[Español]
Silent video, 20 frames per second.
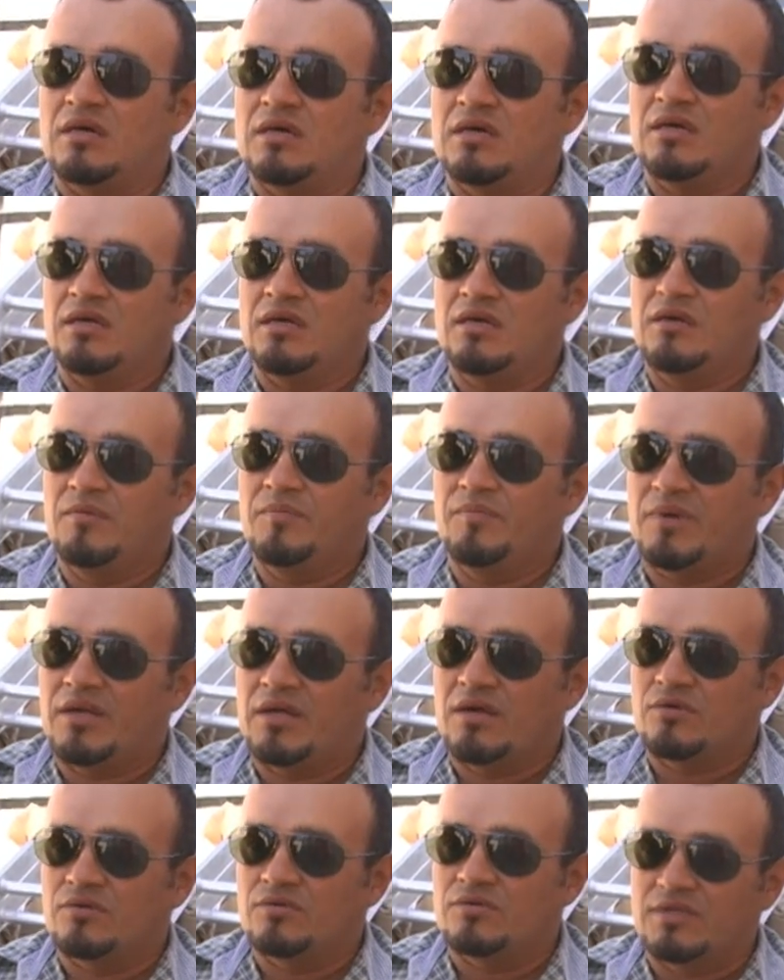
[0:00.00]
Y
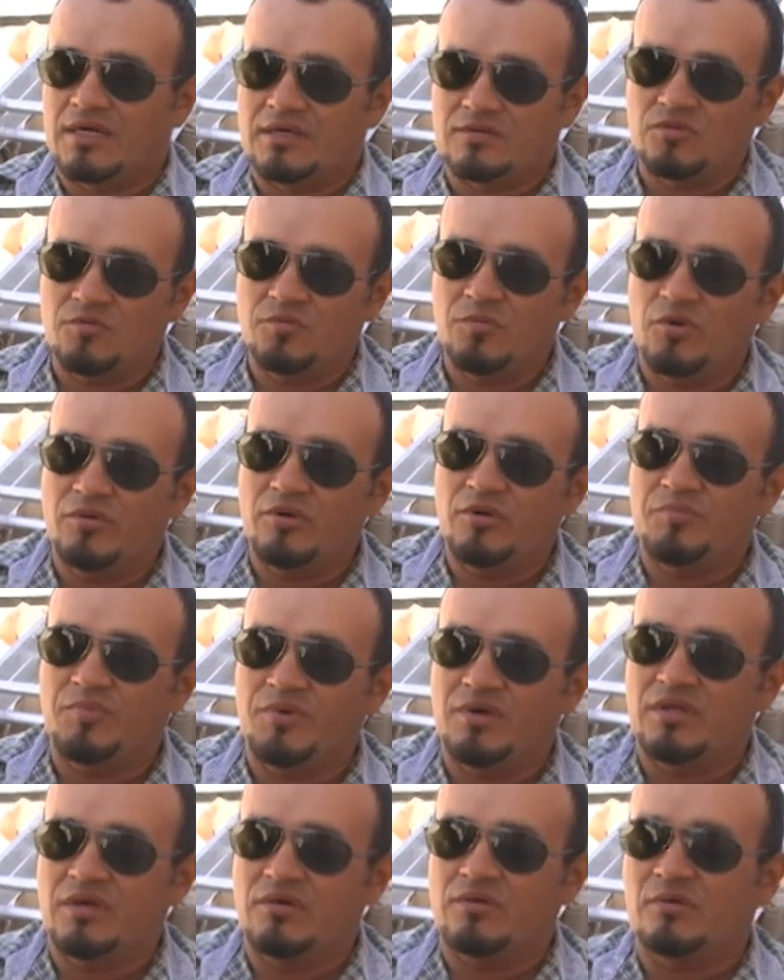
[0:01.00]
para contacto móvil
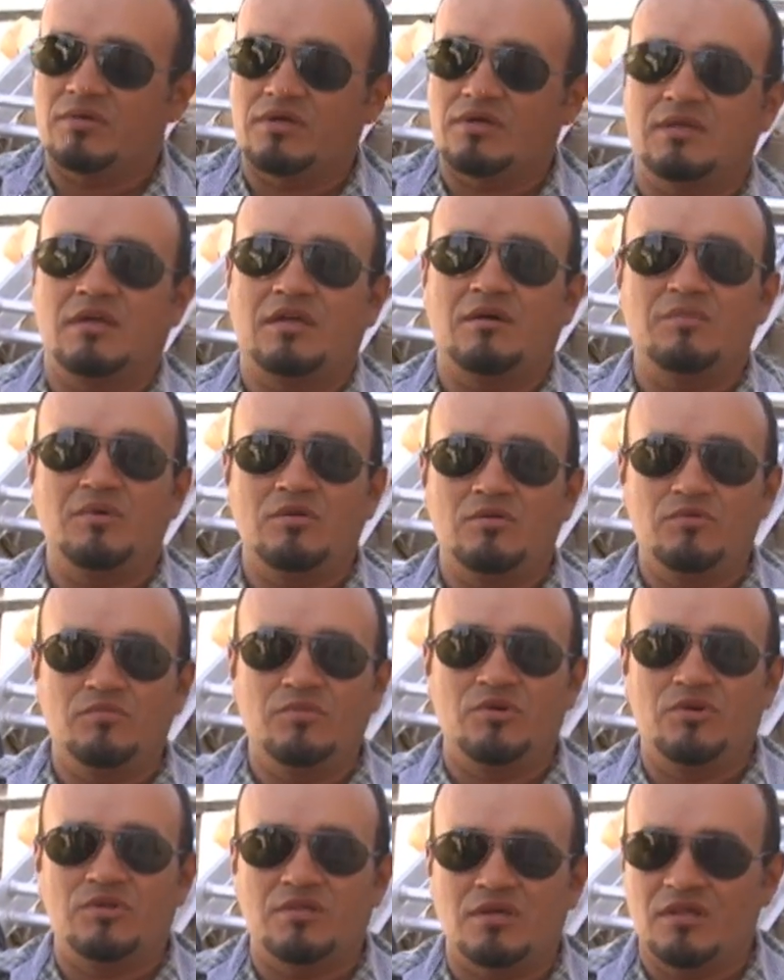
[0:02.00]
pueden contactar a mi
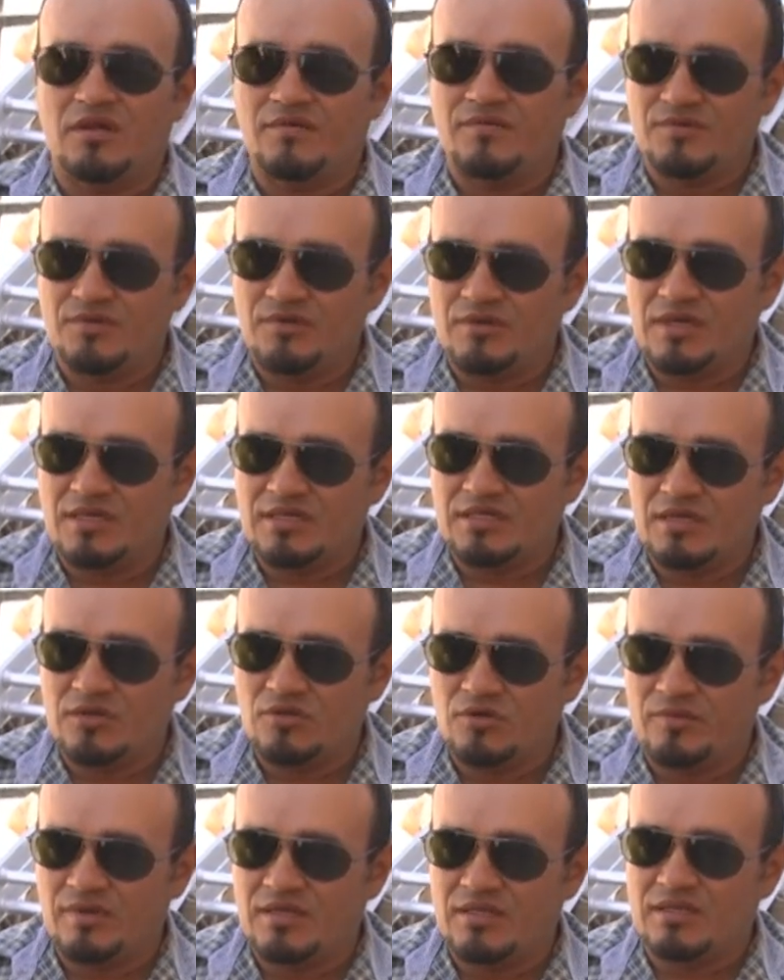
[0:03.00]
número de teléfono que es el
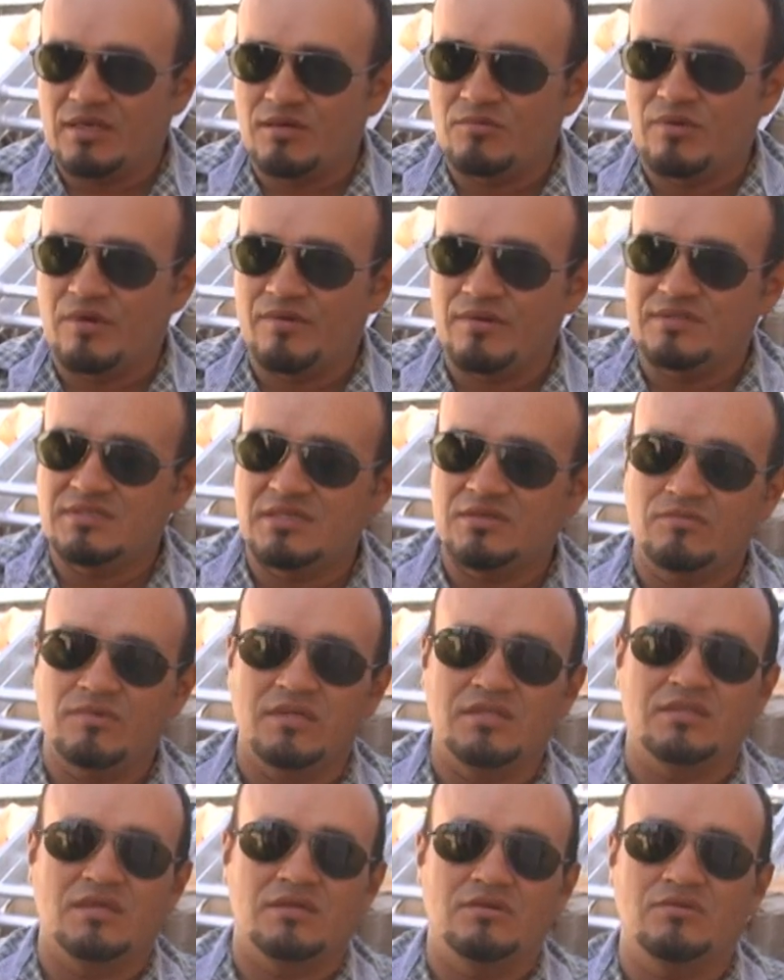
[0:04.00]

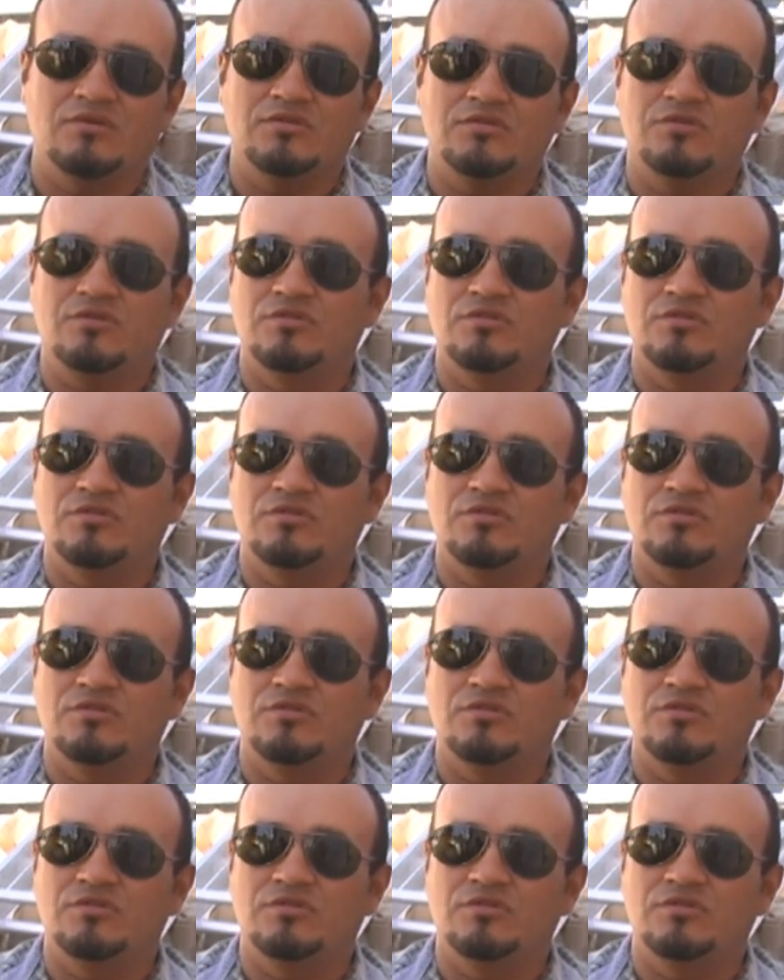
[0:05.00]
99588140.